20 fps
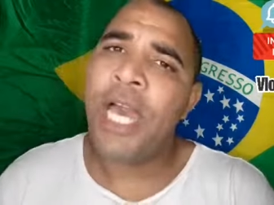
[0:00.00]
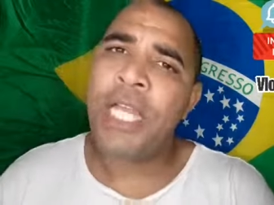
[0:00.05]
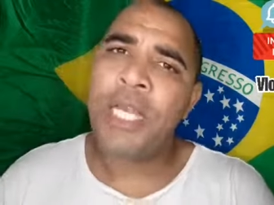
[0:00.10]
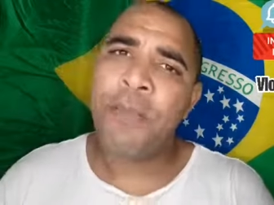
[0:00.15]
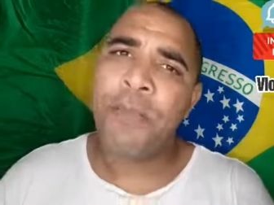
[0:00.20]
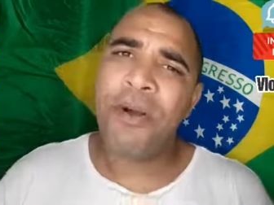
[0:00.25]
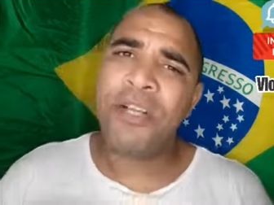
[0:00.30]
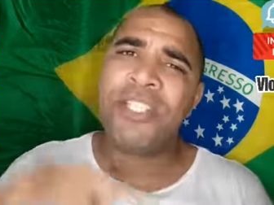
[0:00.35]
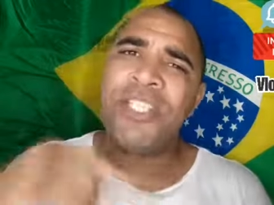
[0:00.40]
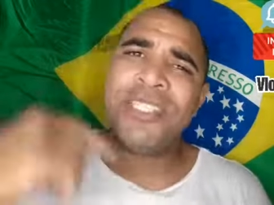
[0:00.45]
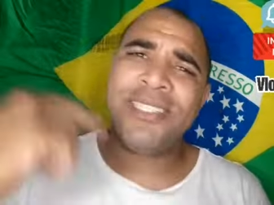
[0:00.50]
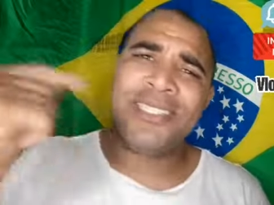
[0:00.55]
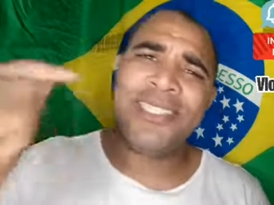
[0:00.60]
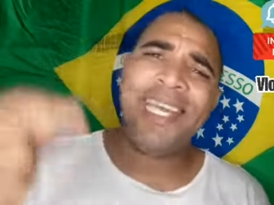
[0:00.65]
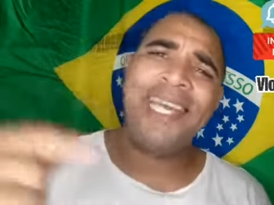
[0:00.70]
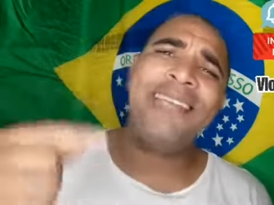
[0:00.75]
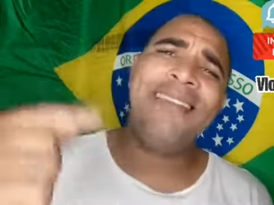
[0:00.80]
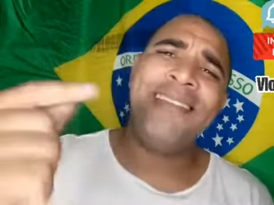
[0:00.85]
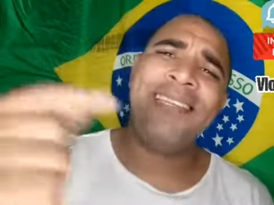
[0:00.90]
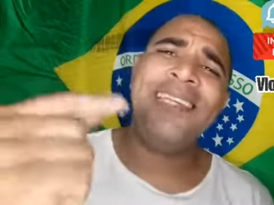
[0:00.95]
Ele pode
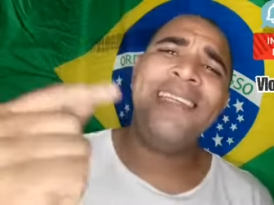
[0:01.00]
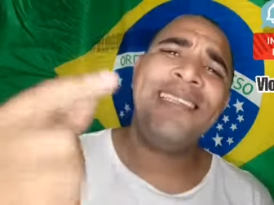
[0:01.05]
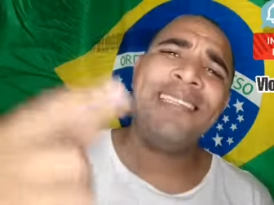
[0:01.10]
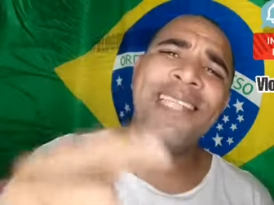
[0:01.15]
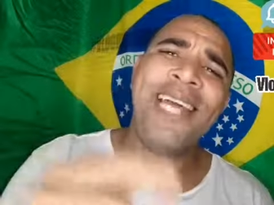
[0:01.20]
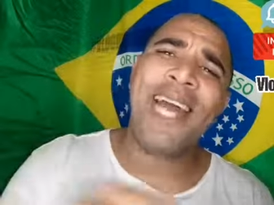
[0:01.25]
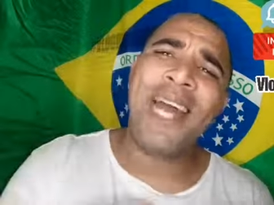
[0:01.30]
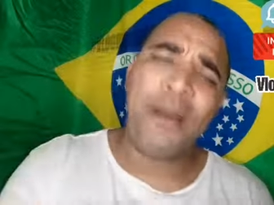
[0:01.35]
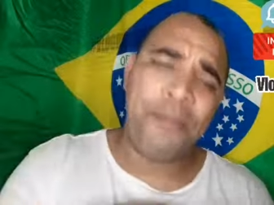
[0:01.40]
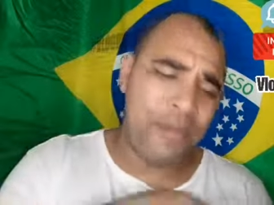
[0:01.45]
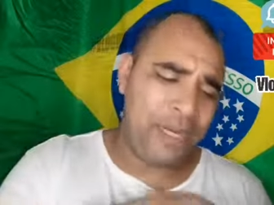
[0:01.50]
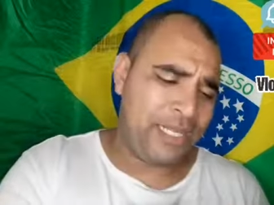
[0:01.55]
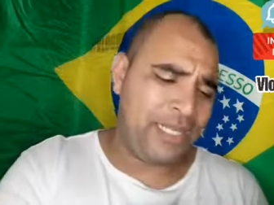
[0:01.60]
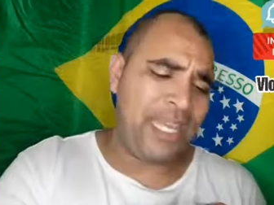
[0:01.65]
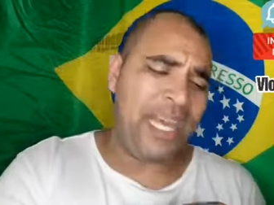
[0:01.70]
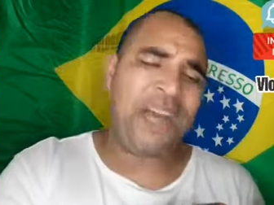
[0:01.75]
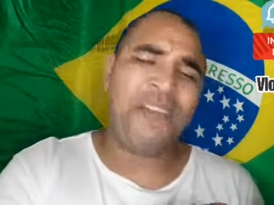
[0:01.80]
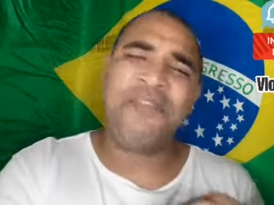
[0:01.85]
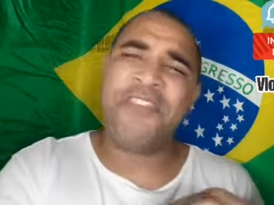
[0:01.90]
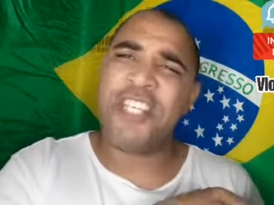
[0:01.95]
até tentar
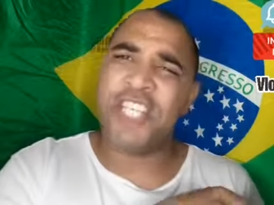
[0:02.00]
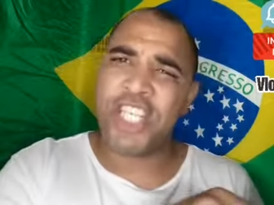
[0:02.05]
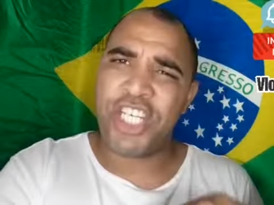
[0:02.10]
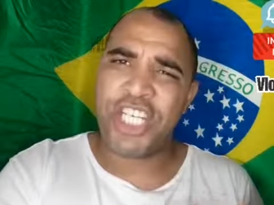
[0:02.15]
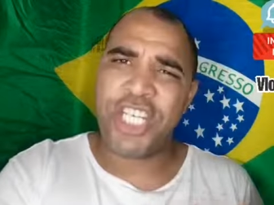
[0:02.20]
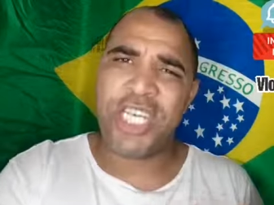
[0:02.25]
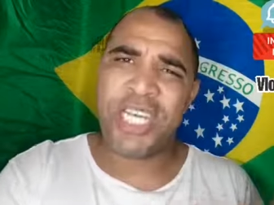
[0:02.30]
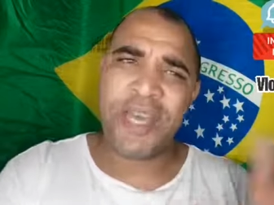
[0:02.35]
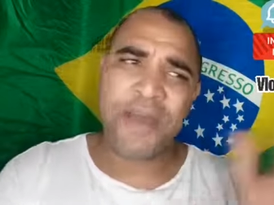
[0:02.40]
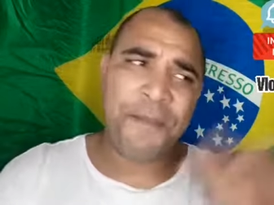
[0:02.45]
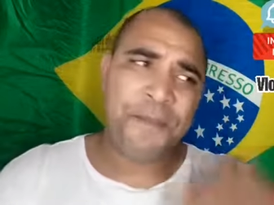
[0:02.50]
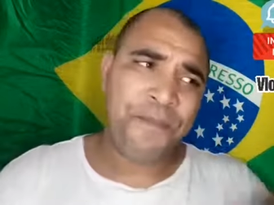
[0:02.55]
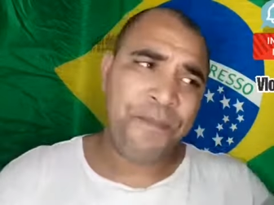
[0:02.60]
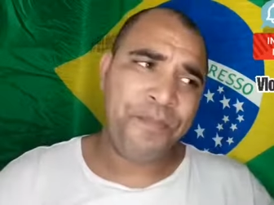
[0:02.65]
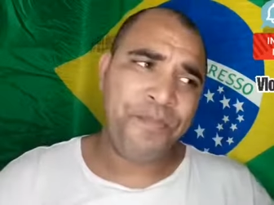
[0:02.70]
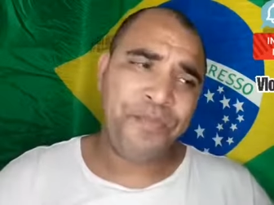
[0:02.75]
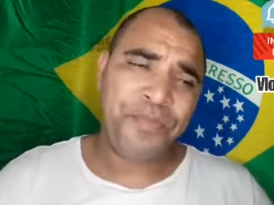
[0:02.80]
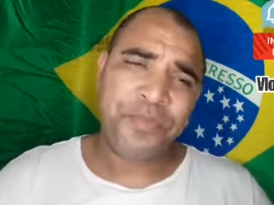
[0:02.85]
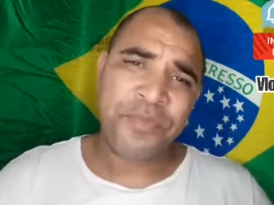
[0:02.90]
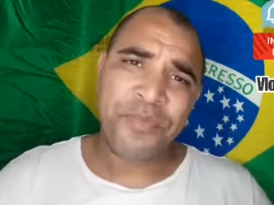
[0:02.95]
mandar a fichinha
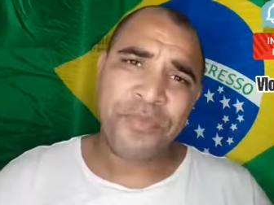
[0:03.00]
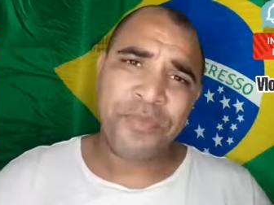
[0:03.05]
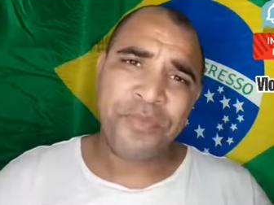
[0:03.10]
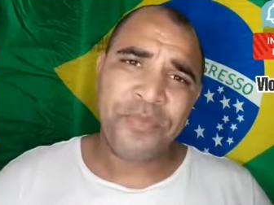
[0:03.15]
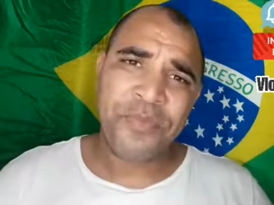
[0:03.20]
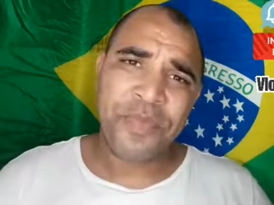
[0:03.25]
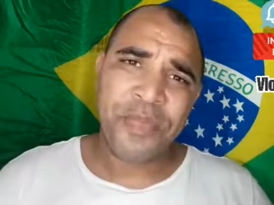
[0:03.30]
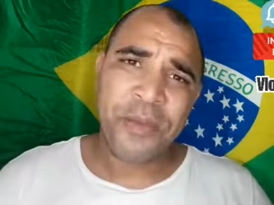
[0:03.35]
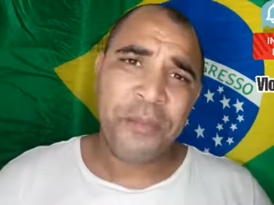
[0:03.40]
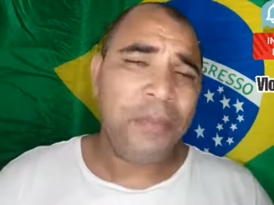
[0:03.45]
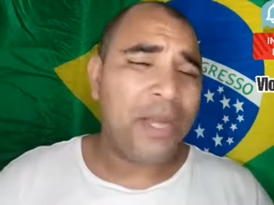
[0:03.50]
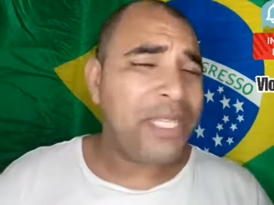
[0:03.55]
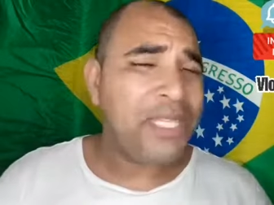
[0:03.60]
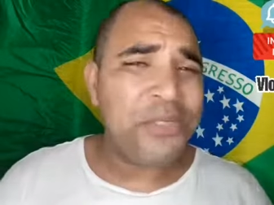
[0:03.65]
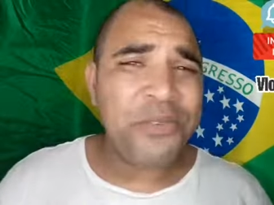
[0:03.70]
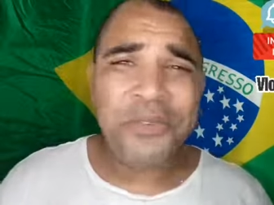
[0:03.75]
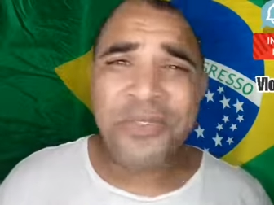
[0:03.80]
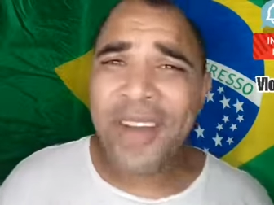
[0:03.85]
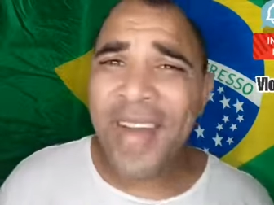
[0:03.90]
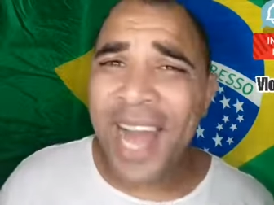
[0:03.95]

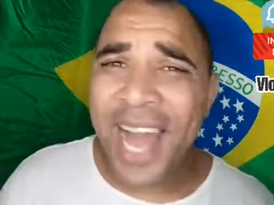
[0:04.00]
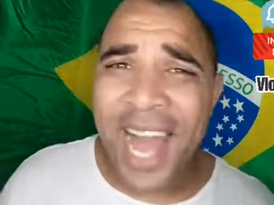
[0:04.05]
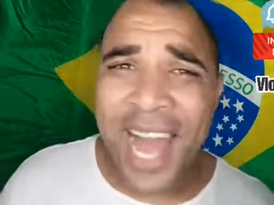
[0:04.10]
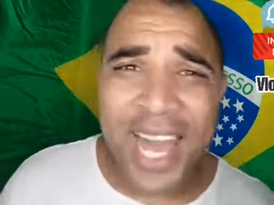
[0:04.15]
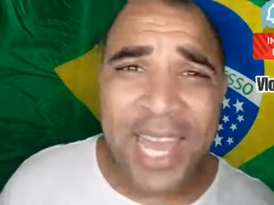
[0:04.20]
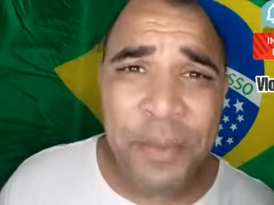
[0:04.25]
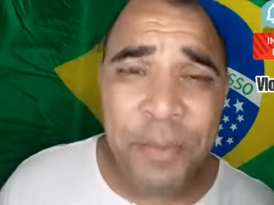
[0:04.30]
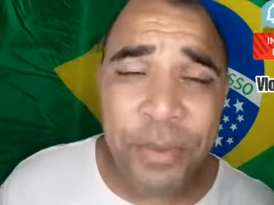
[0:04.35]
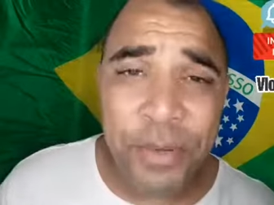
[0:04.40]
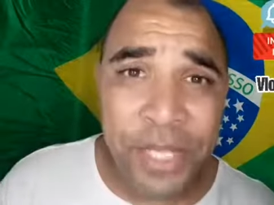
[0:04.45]
mas não vai.